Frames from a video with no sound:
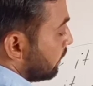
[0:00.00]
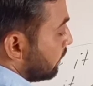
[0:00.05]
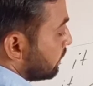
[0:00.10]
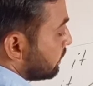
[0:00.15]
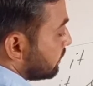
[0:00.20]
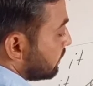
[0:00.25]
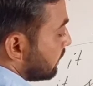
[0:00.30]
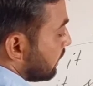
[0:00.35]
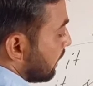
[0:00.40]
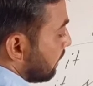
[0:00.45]

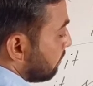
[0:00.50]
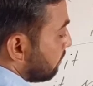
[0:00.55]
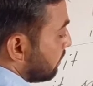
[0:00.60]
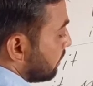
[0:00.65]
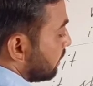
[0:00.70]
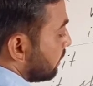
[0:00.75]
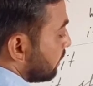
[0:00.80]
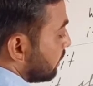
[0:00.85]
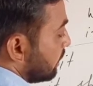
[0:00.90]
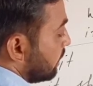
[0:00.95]
इट्स
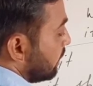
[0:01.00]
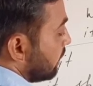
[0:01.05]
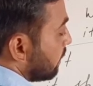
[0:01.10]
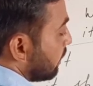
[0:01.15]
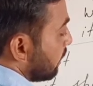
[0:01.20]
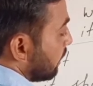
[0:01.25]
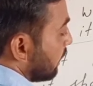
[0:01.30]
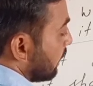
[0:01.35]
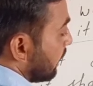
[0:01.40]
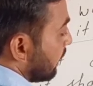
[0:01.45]
हैपनिंग
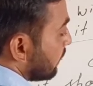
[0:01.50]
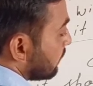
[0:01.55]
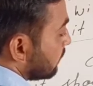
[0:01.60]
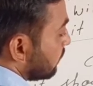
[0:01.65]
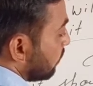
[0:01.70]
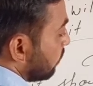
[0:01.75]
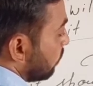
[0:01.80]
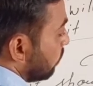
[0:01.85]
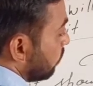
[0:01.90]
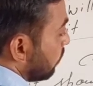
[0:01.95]
हियर
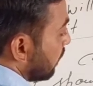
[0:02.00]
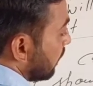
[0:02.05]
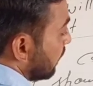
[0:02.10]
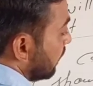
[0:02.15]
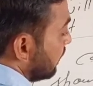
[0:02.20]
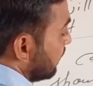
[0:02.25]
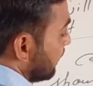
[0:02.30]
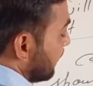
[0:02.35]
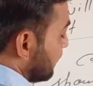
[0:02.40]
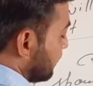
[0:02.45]
ऐसा हो रहा है
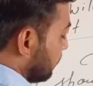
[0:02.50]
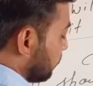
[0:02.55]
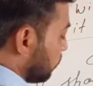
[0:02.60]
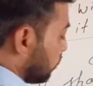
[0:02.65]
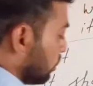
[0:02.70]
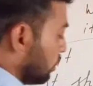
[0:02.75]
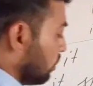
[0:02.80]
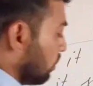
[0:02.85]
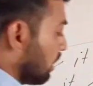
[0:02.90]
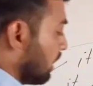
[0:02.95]
नहीं ऐसा
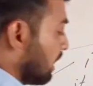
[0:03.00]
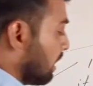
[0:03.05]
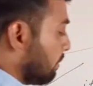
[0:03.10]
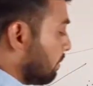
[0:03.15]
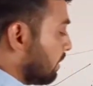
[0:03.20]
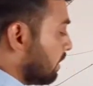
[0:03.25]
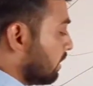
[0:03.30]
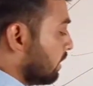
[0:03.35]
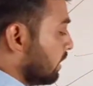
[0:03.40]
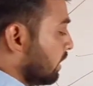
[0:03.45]
तो नहीं हो रहा है यहाँ
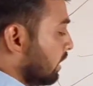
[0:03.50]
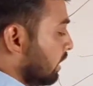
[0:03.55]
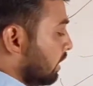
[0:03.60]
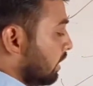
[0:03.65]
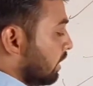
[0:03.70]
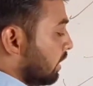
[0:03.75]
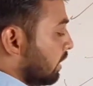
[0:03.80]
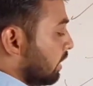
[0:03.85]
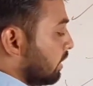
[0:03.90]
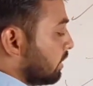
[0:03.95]
पर
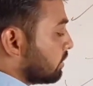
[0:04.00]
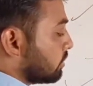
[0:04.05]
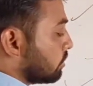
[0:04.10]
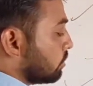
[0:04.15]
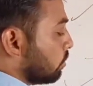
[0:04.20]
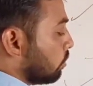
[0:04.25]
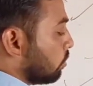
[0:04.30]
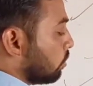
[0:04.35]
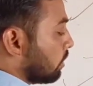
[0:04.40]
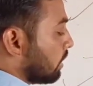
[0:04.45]
इट्स
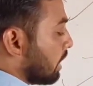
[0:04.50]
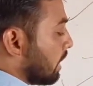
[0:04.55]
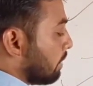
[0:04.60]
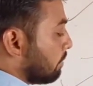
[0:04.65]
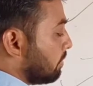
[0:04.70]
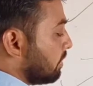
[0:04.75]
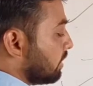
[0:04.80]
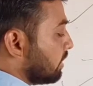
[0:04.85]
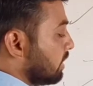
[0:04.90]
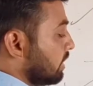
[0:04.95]
नॉट
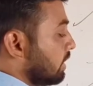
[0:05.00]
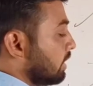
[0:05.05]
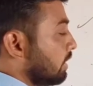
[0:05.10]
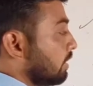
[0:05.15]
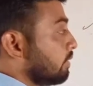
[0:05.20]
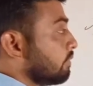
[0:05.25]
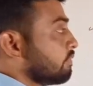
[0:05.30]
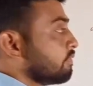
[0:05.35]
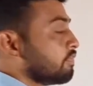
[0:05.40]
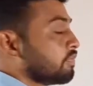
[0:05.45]
हैपनिंग ही
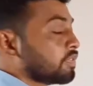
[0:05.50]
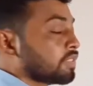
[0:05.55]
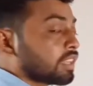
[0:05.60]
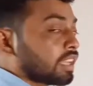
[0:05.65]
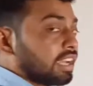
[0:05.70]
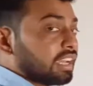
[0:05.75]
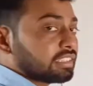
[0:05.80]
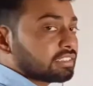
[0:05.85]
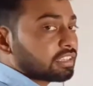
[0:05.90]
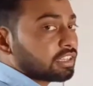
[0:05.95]

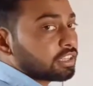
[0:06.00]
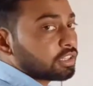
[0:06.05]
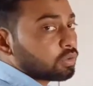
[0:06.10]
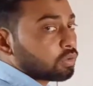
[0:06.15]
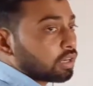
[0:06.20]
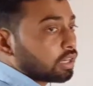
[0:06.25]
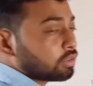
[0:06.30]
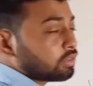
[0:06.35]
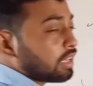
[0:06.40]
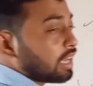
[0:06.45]
ऐसा नहीं
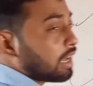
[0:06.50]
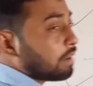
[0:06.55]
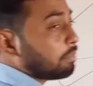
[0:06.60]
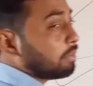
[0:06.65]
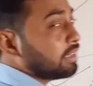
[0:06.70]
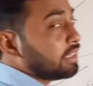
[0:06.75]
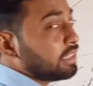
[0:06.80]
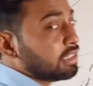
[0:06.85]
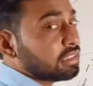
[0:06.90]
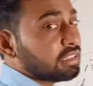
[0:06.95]
हो रहा तो
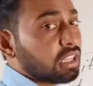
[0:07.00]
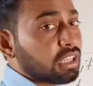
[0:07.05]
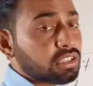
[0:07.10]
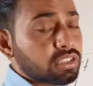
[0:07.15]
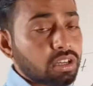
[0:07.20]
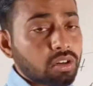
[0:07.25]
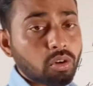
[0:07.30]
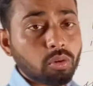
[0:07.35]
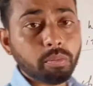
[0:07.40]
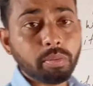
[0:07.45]
हैपन ही इतना
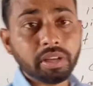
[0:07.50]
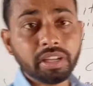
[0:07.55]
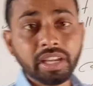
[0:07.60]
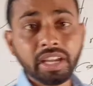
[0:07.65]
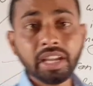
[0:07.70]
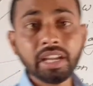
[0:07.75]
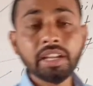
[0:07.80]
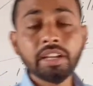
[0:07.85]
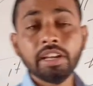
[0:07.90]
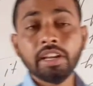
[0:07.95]
अच्छा टॉपिक
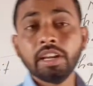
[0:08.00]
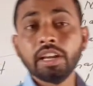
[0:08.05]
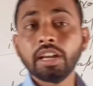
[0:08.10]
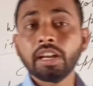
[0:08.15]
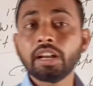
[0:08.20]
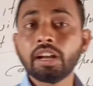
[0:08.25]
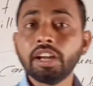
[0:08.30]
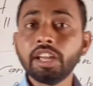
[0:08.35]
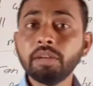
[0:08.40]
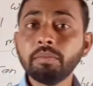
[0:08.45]
है
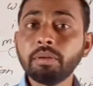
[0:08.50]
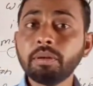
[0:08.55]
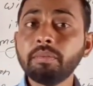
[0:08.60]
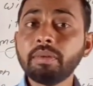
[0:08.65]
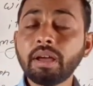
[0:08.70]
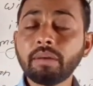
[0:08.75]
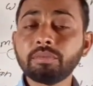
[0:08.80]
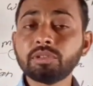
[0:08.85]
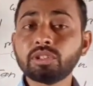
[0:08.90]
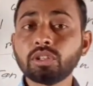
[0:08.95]
कहीं पर
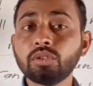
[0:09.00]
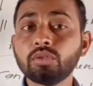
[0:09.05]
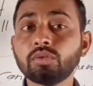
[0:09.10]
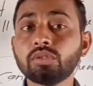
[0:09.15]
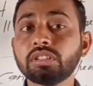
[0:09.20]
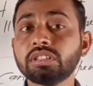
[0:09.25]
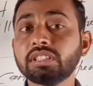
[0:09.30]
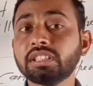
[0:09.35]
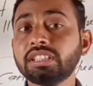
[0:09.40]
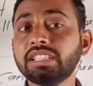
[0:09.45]
भी आप इसे यूज़
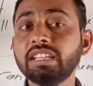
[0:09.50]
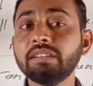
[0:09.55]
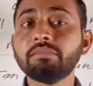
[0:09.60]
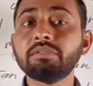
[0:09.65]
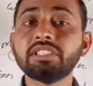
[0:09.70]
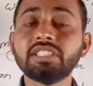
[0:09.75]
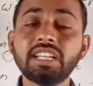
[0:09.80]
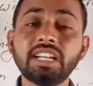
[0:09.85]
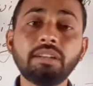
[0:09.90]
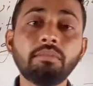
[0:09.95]
कर सकते हैं
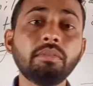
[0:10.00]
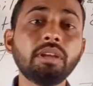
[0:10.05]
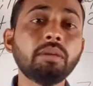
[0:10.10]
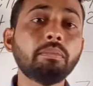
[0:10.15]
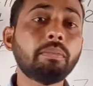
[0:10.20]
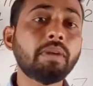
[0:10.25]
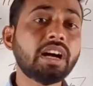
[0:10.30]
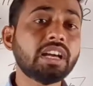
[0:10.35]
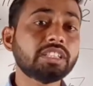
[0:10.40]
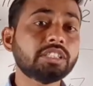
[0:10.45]
प्रेजेंट में
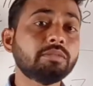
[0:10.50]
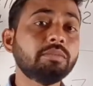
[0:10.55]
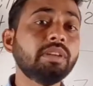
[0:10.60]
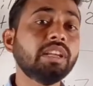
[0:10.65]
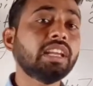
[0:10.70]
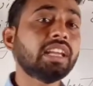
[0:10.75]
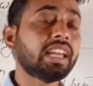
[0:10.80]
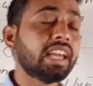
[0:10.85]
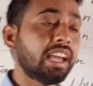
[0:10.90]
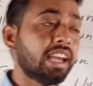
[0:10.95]
पास्ट
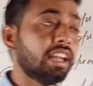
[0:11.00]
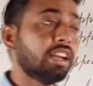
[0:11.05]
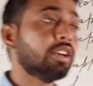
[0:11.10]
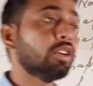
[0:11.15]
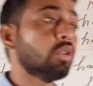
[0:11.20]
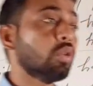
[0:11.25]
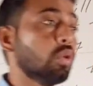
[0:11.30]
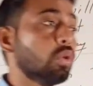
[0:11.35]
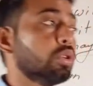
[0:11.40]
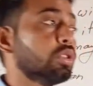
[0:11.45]
में कैन
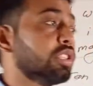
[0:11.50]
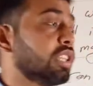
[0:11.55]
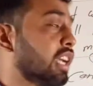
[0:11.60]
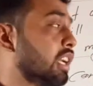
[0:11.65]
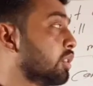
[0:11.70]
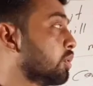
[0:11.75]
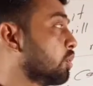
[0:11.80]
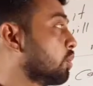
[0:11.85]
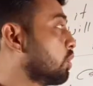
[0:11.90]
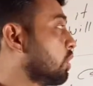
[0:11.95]
कुड
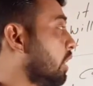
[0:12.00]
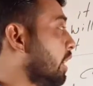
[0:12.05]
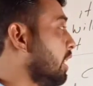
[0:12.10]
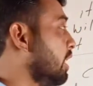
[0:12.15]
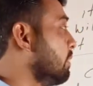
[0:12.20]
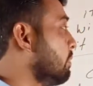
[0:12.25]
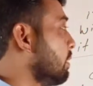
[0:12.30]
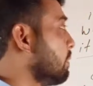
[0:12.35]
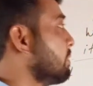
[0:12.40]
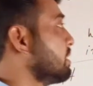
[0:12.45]
शैल शुड
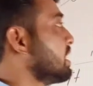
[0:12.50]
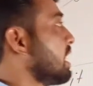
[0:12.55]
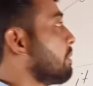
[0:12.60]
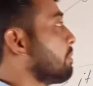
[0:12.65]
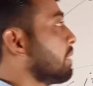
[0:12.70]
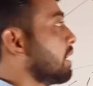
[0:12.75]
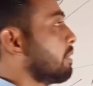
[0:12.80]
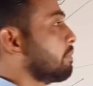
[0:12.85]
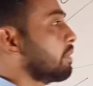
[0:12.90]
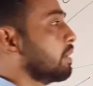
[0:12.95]
कहीं पर भी जहाँ
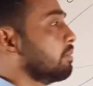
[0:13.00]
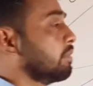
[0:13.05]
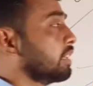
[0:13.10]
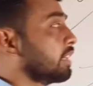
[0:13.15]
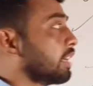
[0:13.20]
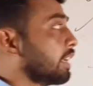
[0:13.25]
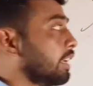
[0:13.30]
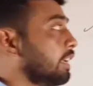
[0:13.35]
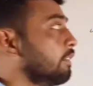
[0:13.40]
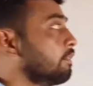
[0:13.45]
पर आपका मन
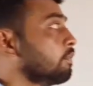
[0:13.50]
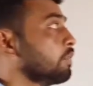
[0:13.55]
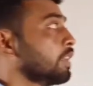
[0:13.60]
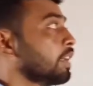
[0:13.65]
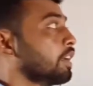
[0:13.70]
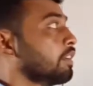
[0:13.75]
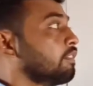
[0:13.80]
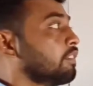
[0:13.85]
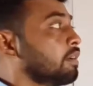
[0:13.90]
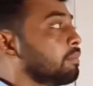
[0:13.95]
करे
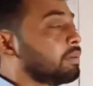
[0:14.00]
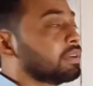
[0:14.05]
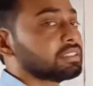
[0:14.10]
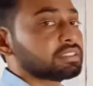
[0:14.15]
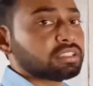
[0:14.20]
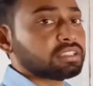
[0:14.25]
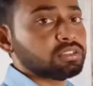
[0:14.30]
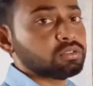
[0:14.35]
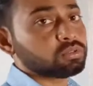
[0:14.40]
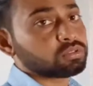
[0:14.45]
वहाँ पर
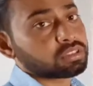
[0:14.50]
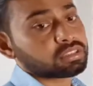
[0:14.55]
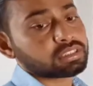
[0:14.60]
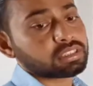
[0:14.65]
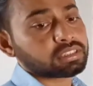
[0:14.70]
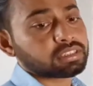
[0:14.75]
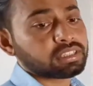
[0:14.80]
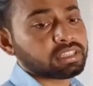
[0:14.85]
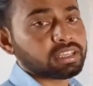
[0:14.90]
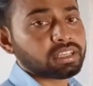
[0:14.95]
इसका यूज़ कर
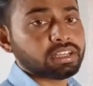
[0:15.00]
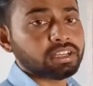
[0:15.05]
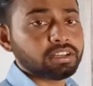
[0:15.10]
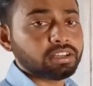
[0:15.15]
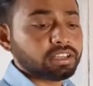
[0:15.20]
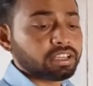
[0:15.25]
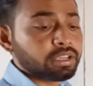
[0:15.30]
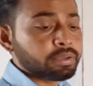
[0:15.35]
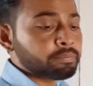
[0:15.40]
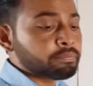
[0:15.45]
सकते हैं
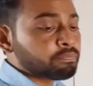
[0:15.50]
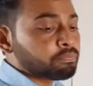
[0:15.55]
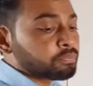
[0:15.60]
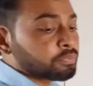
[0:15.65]
ठीक है